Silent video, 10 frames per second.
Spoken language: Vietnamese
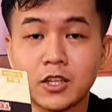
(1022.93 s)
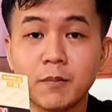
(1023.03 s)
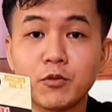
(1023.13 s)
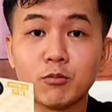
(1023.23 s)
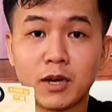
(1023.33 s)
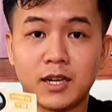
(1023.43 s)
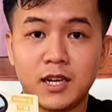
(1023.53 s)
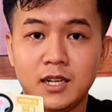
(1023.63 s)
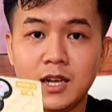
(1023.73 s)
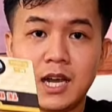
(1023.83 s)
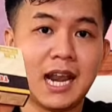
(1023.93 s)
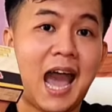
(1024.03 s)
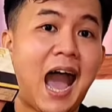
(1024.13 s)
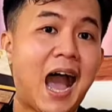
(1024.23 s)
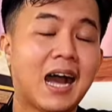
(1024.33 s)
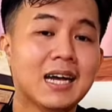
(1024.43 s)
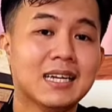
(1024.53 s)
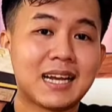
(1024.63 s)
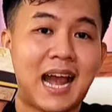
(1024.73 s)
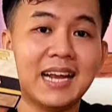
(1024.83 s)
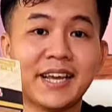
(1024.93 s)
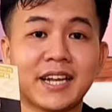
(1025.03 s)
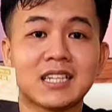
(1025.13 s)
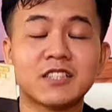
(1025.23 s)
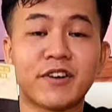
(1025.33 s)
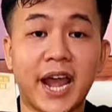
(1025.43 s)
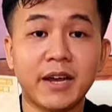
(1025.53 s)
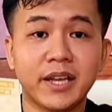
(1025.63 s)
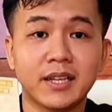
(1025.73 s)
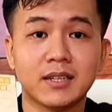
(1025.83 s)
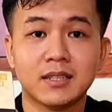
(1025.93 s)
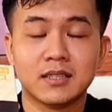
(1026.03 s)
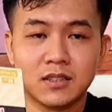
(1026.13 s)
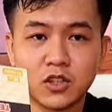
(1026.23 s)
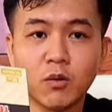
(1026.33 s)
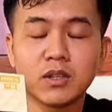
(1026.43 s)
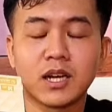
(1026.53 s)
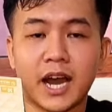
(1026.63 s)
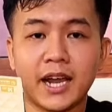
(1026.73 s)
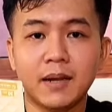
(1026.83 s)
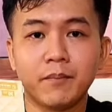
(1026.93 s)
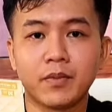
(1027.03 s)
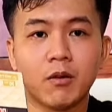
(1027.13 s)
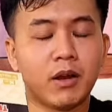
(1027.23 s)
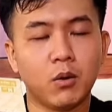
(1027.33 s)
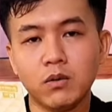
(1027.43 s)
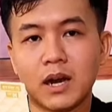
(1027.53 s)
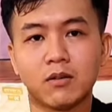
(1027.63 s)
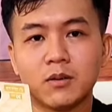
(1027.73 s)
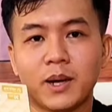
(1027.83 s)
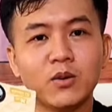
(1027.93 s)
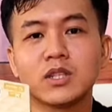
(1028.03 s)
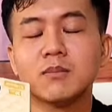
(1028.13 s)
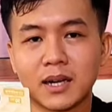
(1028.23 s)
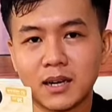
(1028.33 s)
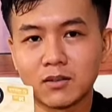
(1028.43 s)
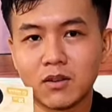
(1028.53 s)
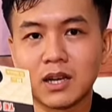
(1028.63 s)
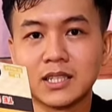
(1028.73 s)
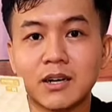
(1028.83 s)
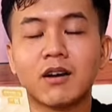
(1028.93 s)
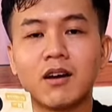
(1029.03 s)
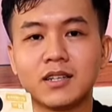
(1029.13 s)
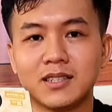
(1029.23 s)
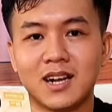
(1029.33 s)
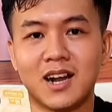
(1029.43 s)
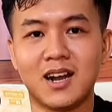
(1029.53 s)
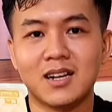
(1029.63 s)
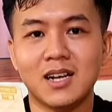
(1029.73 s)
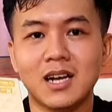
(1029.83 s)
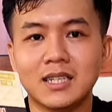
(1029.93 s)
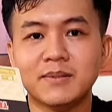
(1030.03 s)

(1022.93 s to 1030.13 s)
nó giúp cho mình đó là là cải thiện sức khỏe quý vị nó tốt cho cơ thể lắm nó không phải là thuốc đâu nó không phải là thuốc chữa bệnh đâu nó là ngừa thôi à,